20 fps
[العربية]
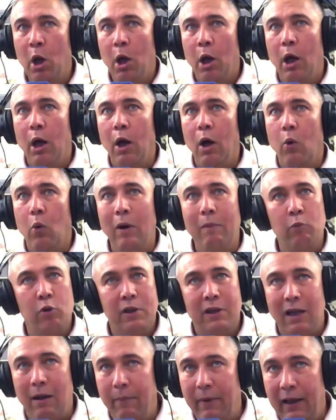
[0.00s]
آه،
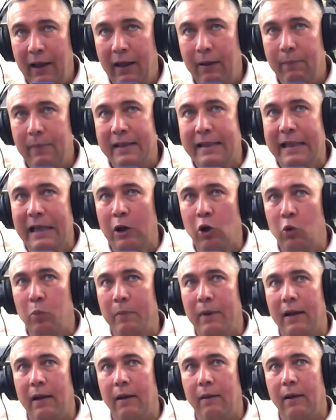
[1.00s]
والمستمعين مازالوا
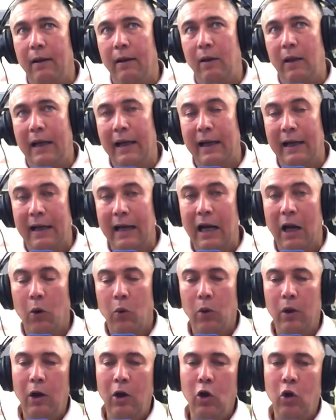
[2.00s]
ما لكن أنا
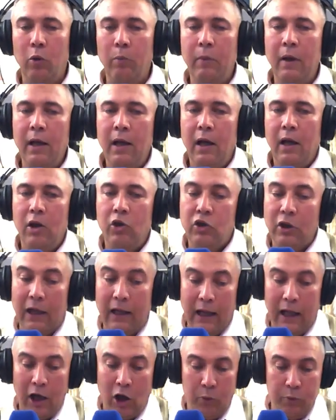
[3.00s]
أقول لهم إن شاء
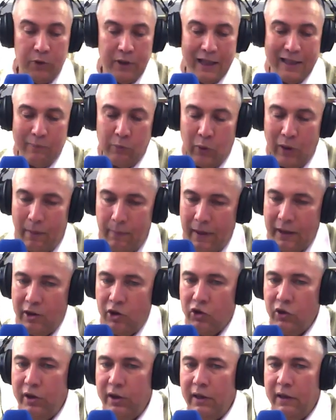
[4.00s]
الله راكم باش تسمعوا نمط
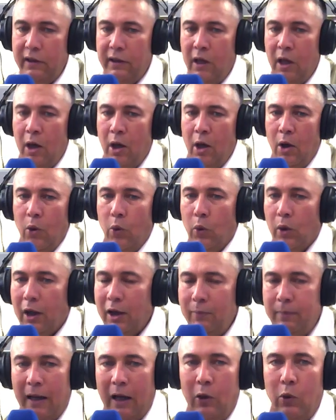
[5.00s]
جديد
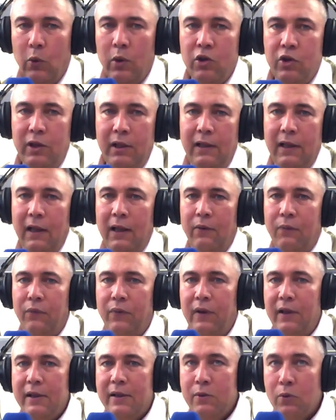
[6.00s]
وخدمة حلوة جديدة
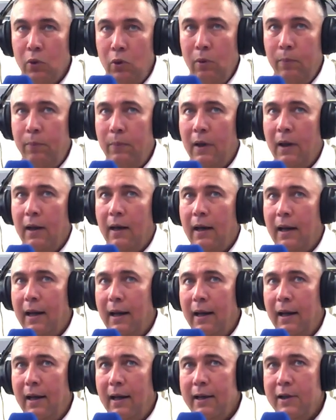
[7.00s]
في صلب
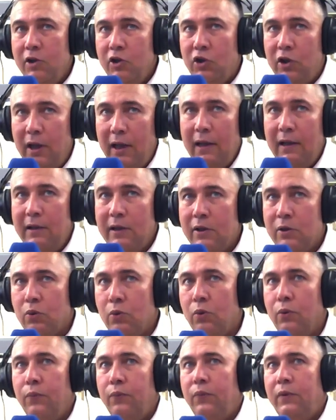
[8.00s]
الإنشاد
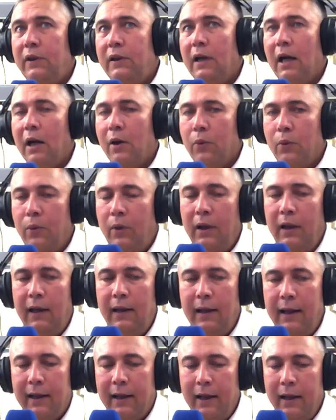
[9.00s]
الصوفي
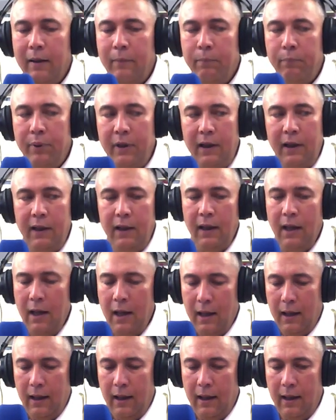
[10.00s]
الروحي لكن ب
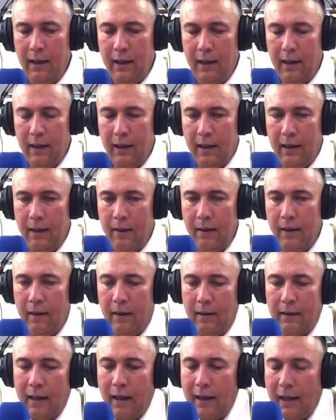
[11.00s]

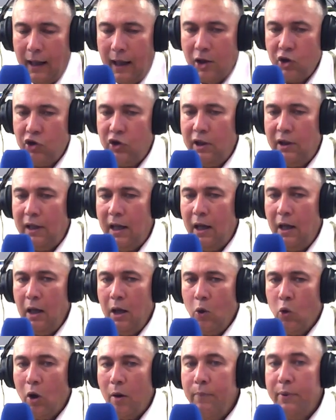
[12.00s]
آه، طريقة جديدة
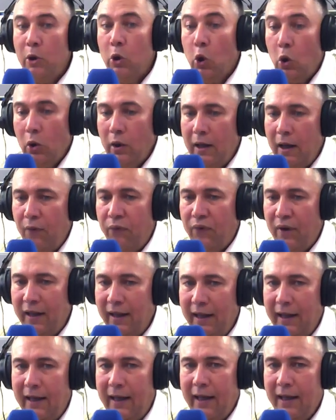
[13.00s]
وبرؤية
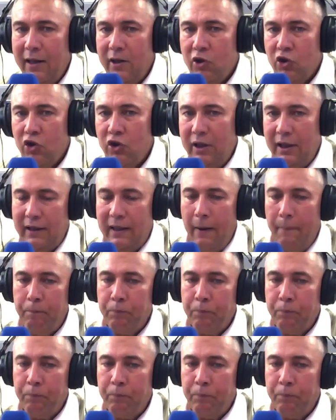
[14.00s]
فنية جديدة